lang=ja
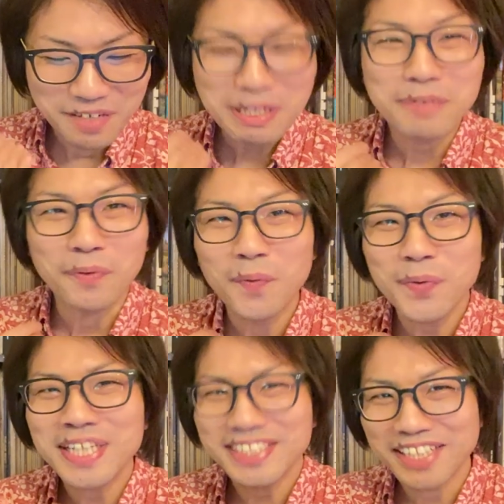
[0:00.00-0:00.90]
まあでもこ
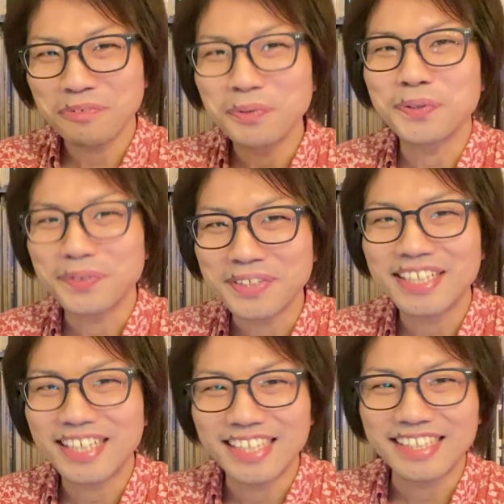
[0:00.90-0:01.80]
ういうやつだと覚えててくれ
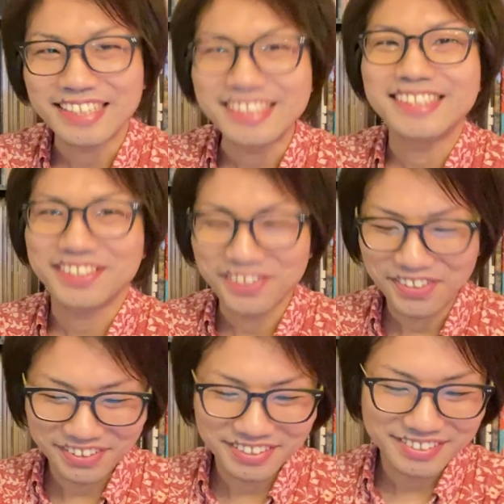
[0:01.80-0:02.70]
たらいいっすよ。
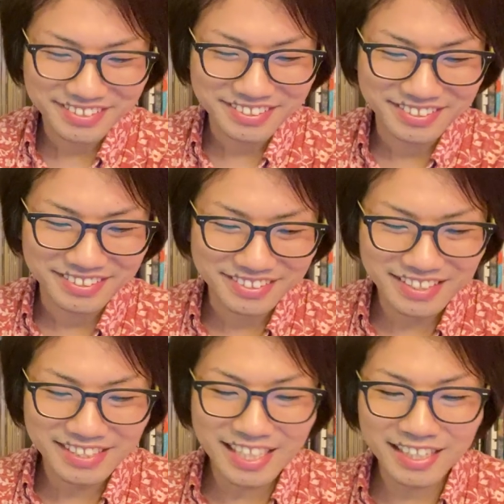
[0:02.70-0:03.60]

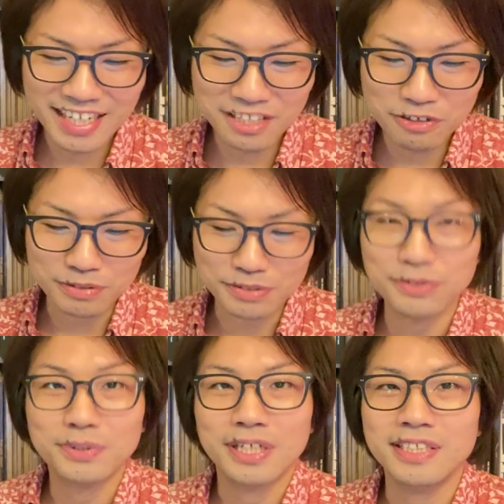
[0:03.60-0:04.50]
で全体の
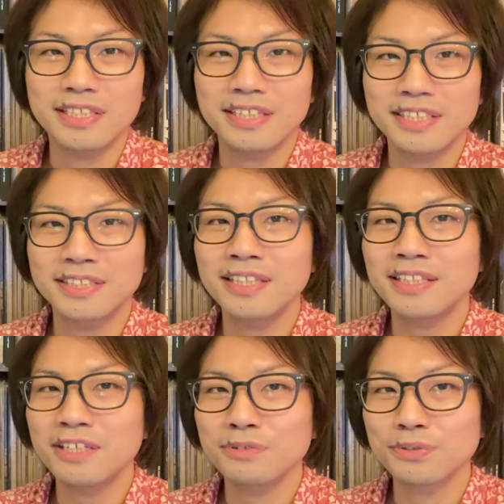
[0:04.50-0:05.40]
像が気になって、全
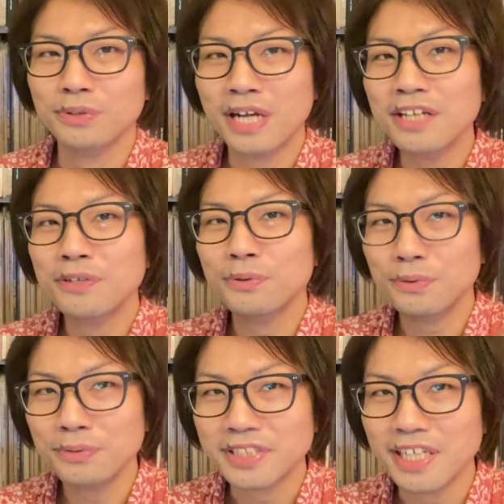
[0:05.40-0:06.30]
体の像、環境
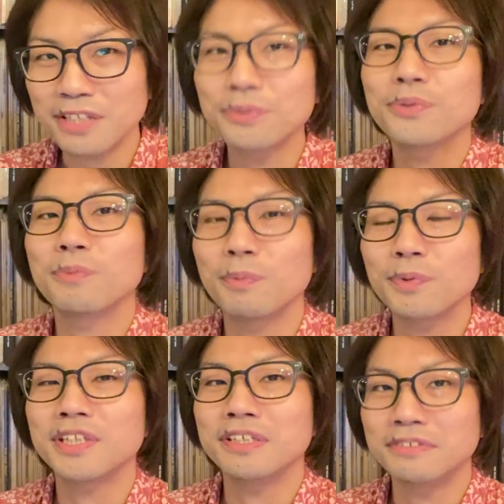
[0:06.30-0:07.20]
というのは才能とも
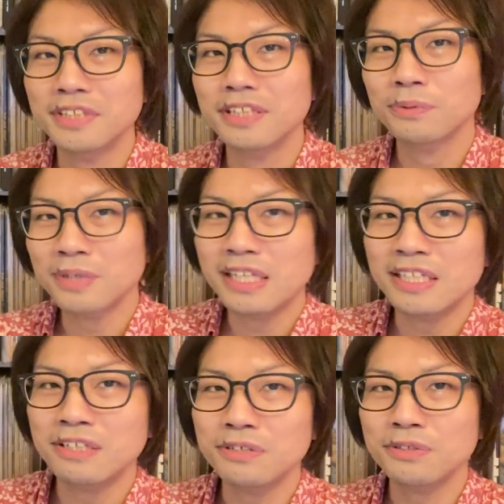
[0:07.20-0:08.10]
思っているんで、隣
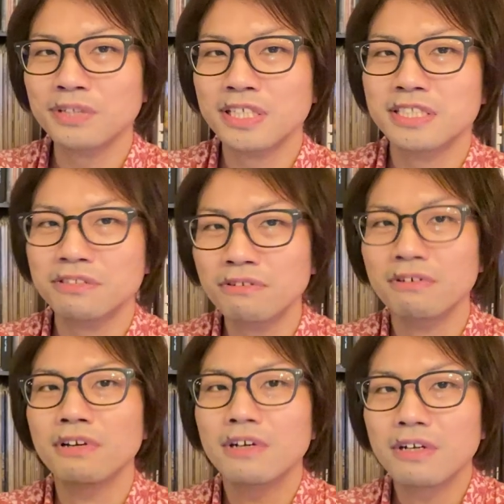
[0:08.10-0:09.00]
にいる人たち
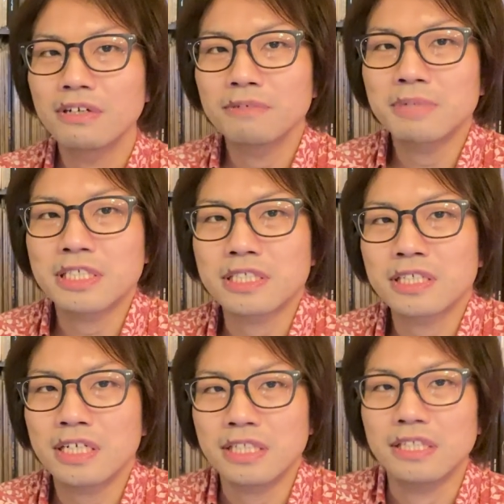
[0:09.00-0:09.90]
と、まあ、しっ
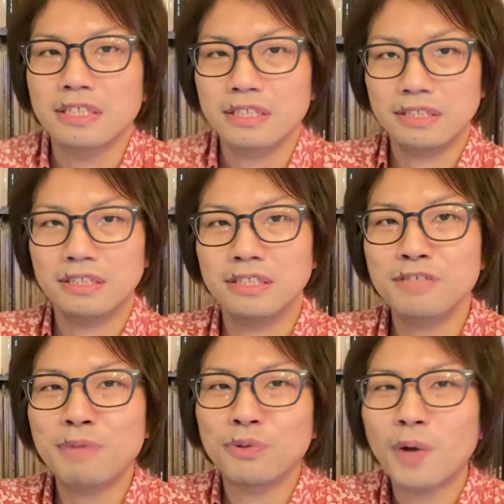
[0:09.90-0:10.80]
かり
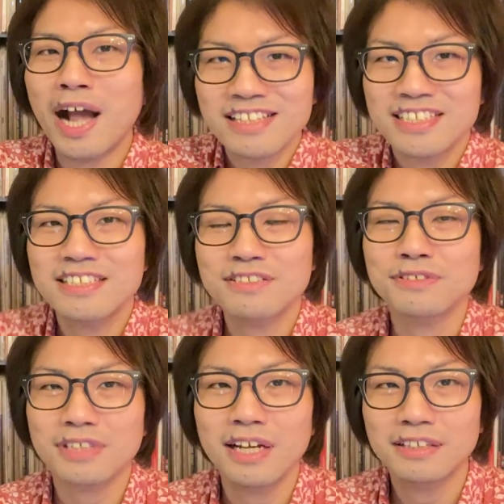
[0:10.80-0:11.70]
今の感じっていうん
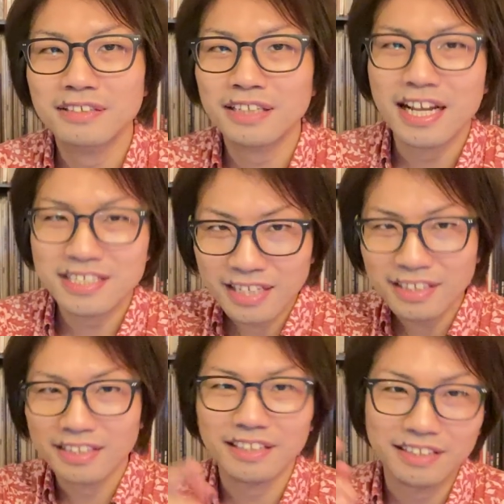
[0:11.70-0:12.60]
ですか、だって明日
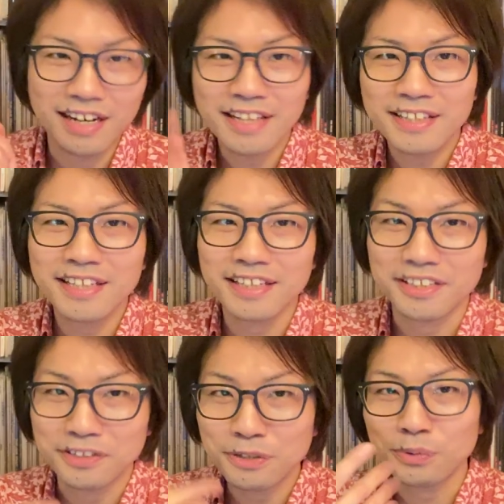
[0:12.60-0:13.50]
になったって来年になったっ
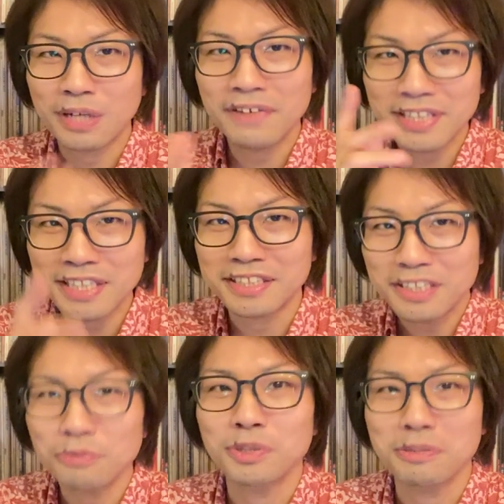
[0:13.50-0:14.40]
て言ってること変わったって
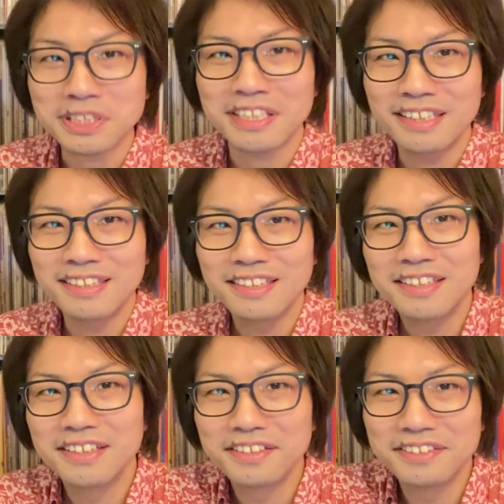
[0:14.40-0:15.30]
いいと思ってますか
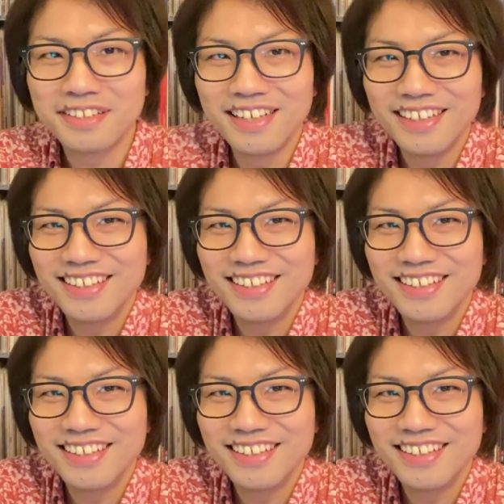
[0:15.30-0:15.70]
ら